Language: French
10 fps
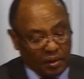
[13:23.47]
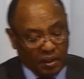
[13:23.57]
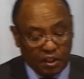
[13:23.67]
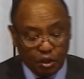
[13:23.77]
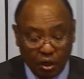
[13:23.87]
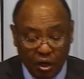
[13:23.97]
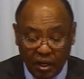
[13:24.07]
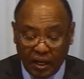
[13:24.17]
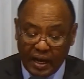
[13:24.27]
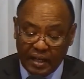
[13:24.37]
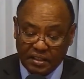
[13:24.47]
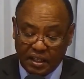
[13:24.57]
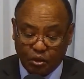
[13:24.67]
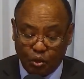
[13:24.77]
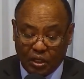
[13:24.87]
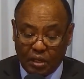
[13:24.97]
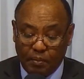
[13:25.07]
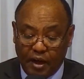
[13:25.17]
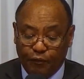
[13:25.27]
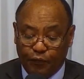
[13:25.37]
Il dit, je rends grâce à celui qui
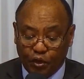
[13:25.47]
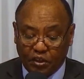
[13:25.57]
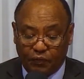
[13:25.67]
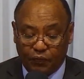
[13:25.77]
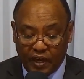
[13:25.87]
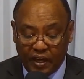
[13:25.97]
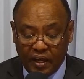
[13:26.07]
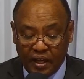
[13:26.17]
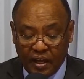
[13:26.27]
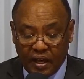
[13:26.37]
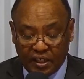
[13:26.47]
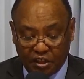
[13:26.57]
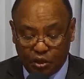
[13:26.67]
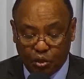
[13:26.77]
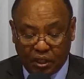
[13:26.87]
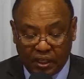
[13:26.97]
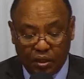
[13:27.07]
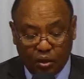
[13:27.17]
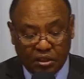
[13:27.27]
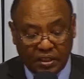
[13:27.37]
m'a fortifié, à Jésus-Christ
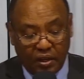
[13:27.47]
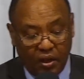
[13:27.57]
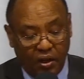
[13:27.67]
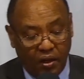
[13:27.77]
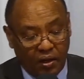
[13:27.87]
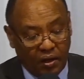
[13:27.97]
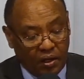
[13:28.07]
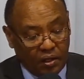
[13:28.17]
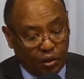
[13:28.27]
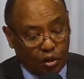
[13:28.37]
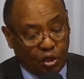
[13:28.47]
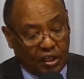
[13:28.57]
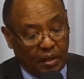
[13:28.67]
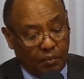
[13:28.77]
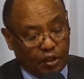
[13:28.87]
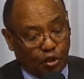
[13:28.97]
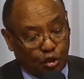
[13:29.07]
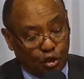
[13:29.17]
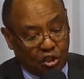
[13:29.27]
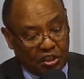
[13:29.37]
notre Seigneur, de ce qu'il m'a
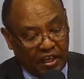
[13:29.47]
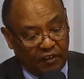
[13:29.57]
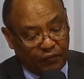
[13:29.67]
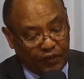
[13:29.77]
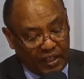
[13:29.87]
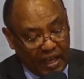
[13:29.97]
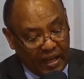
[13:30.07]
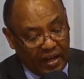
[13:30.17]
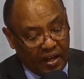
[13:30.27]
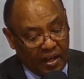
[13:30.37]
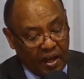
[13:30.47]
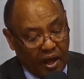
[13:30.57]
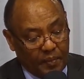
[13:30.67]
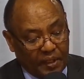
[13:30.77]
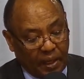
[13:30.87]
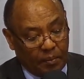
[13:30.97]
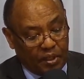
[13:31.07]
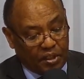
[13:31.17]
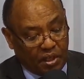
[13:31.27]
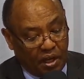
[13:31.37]
jugé fidèle en
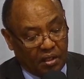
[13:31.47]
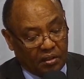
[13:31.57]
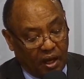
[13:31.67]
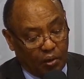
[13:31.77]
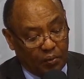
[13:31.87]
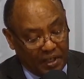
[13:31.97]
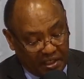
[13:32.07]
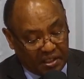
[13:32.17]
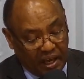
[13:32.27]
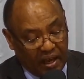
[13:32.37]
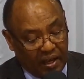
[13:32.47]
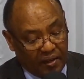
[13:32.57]
m'établissant dans le ministère.